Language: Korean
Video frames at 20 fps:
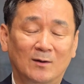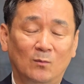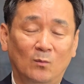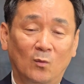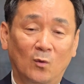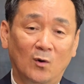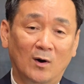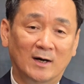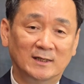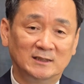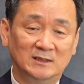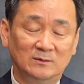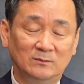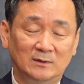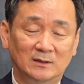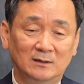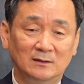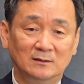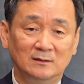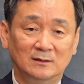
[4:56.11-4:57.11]

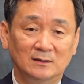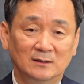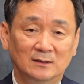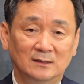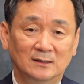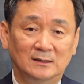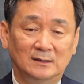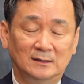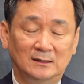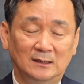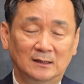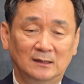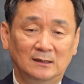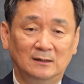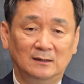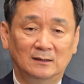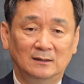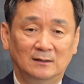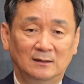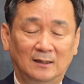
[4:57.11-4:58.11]
모아지면 이제
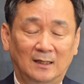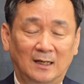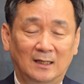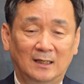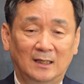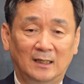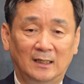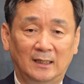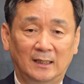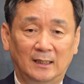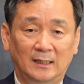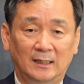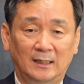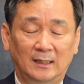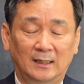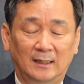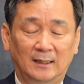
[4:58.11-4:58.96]
하나의